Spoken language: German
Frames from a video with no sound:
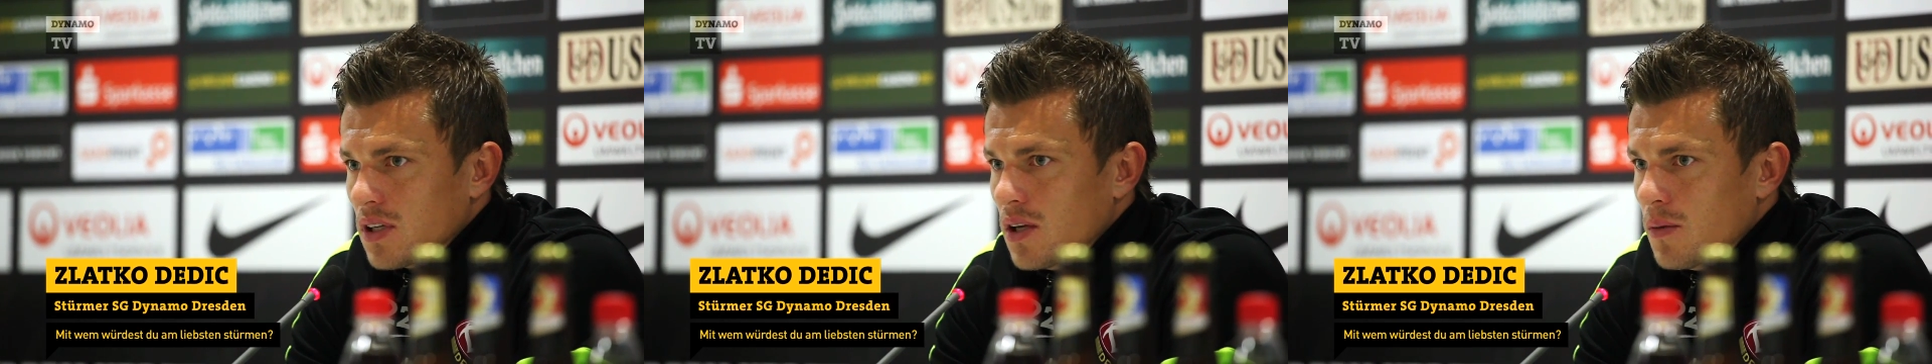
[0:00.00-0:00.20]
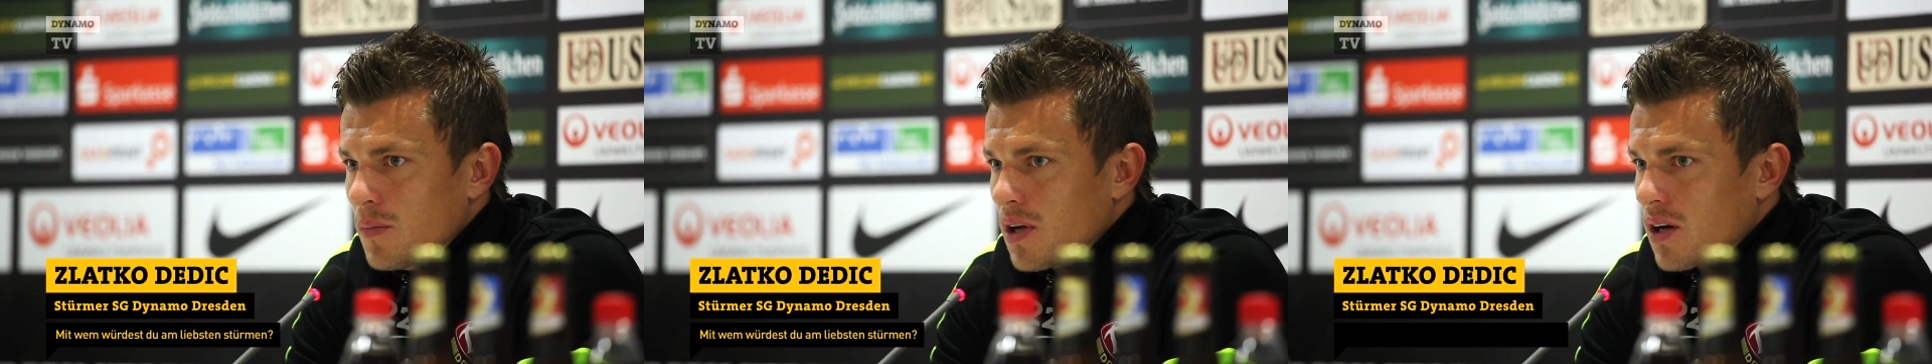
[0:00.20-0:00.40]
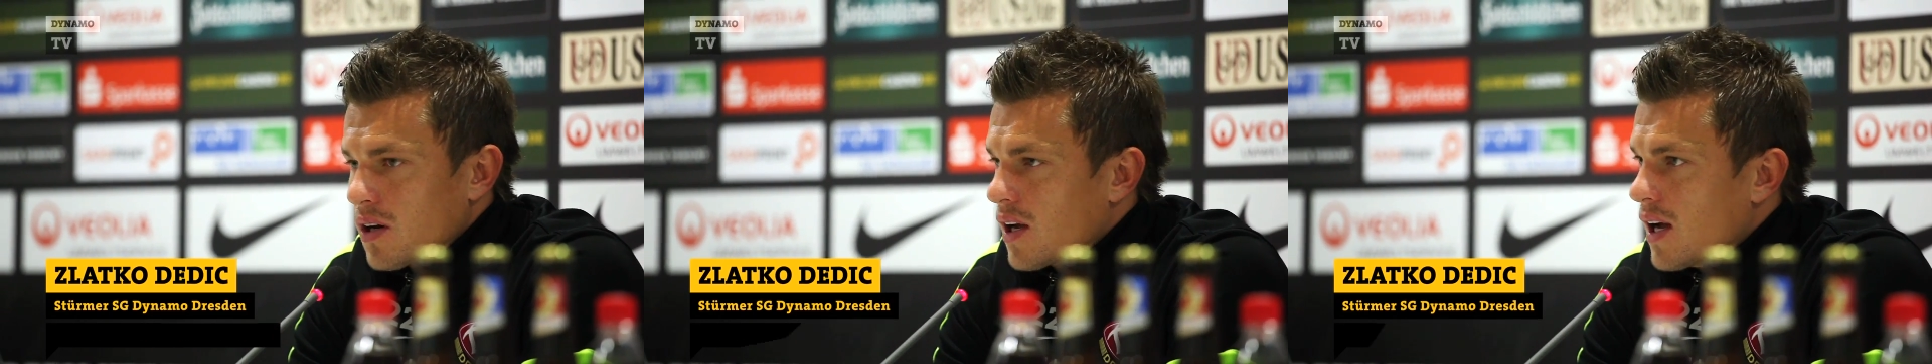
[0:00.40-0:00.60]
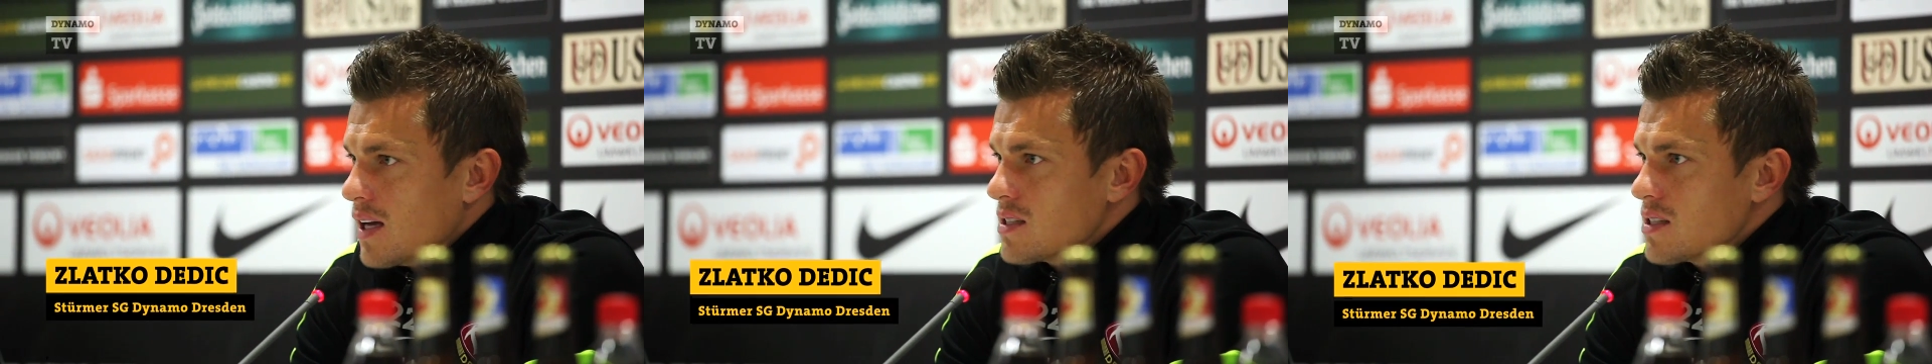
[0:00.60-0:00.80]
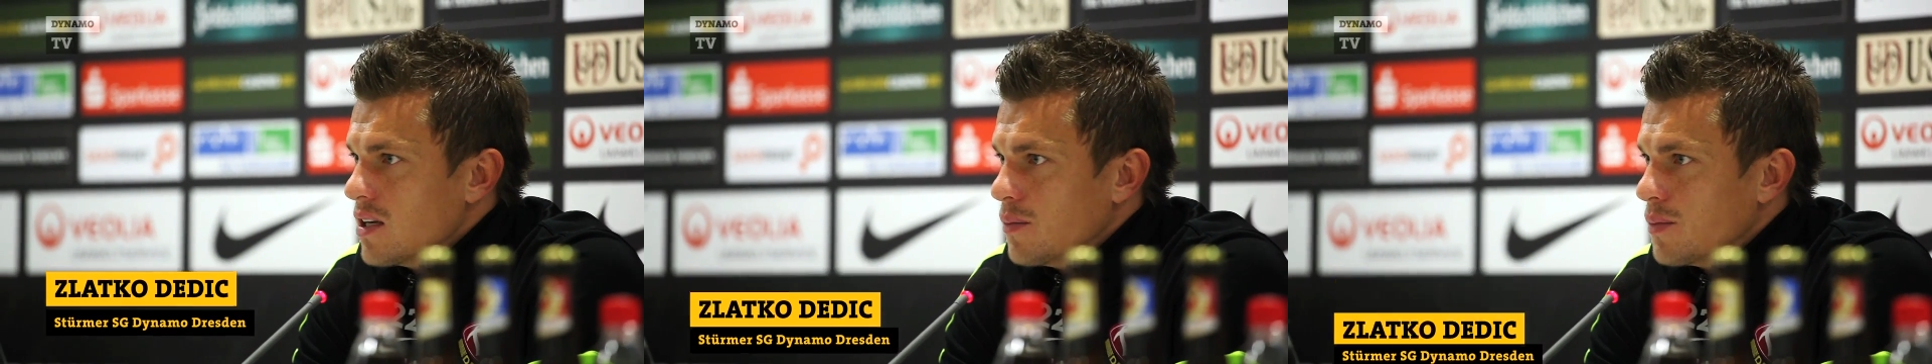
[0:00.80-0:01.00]
immer
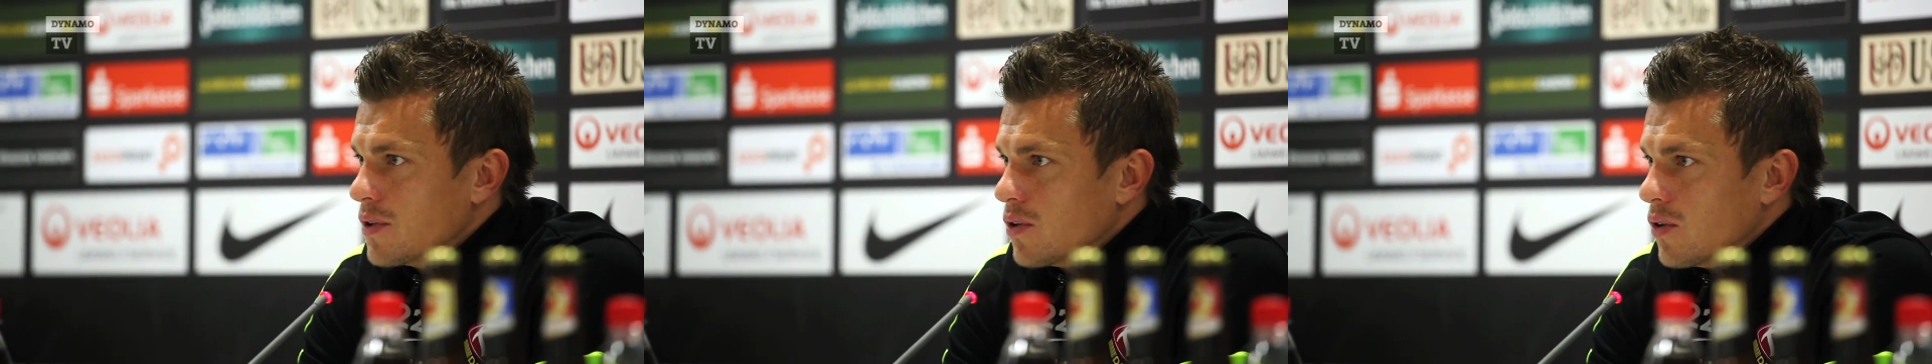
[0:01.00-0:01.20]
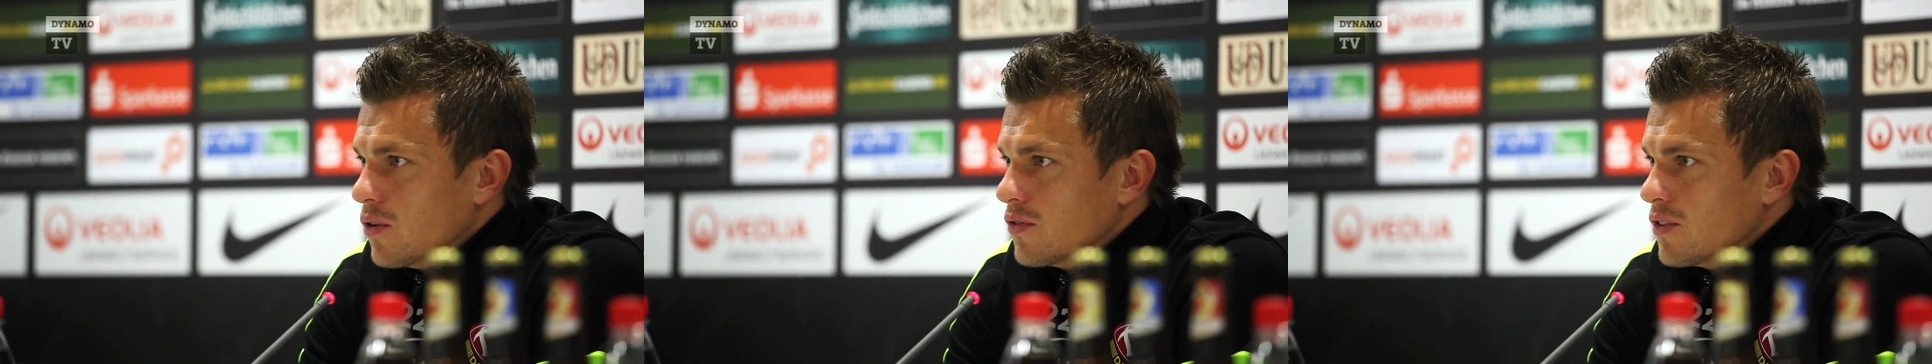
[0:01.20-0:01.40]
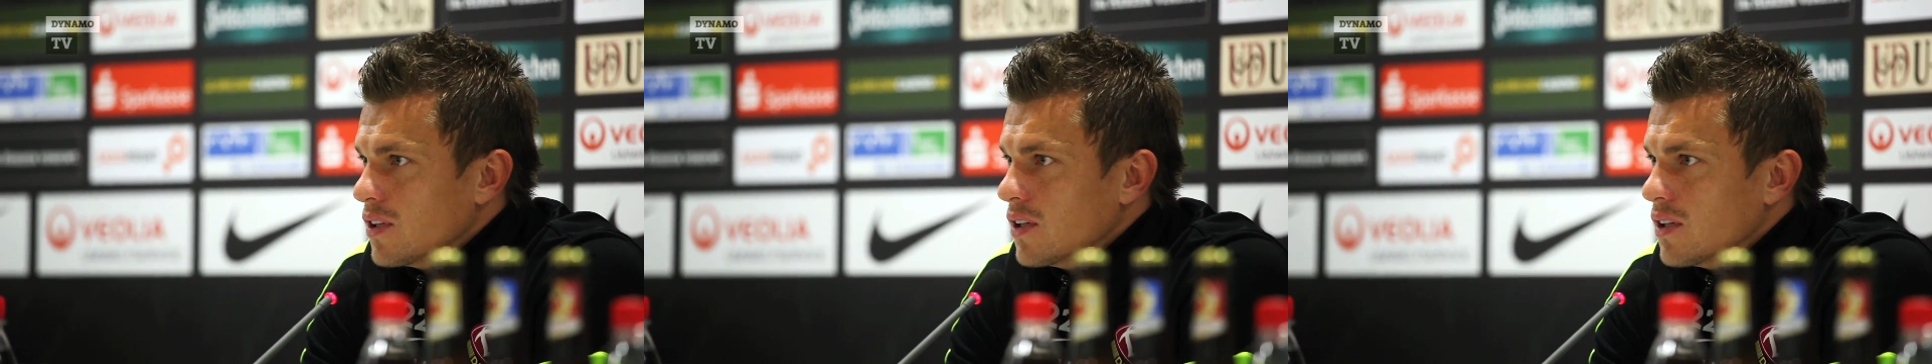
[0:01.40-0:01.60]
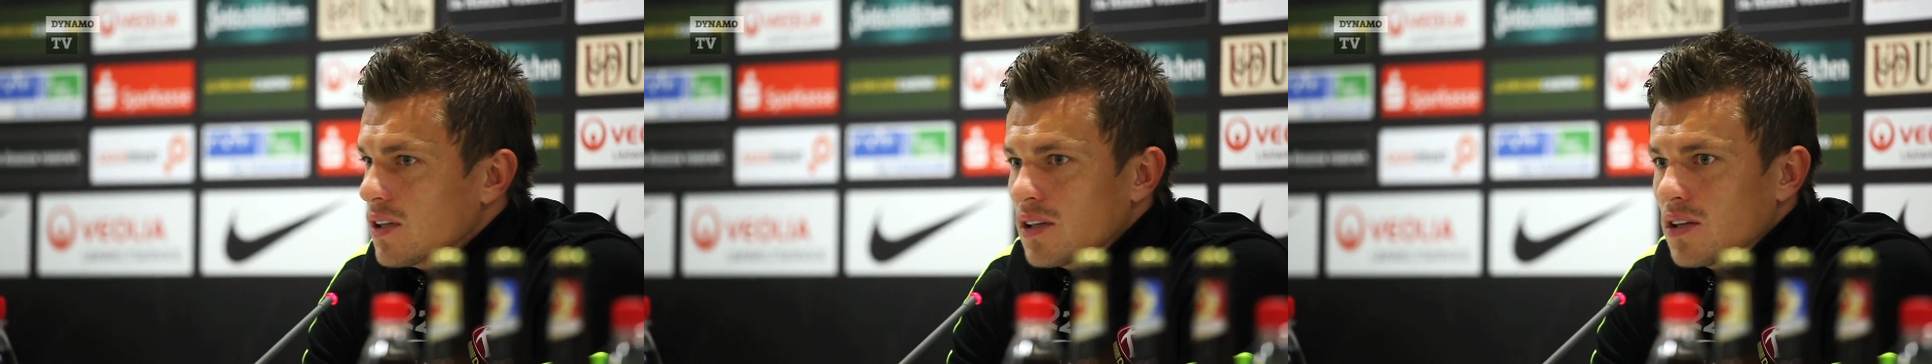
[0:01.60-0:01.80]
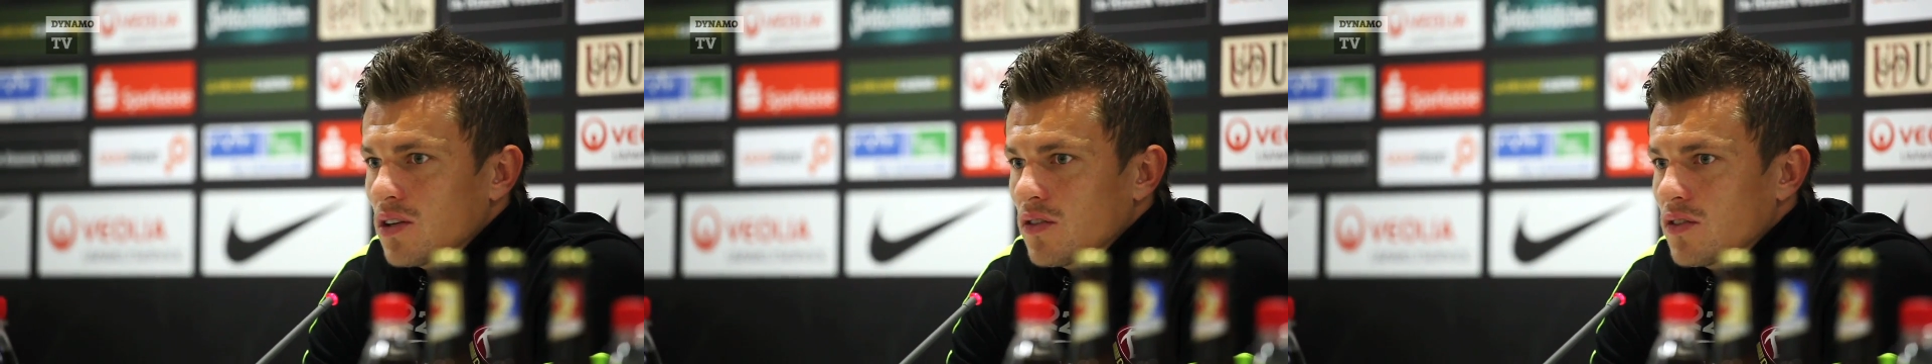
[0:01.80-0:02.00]
Gas gibt auf dem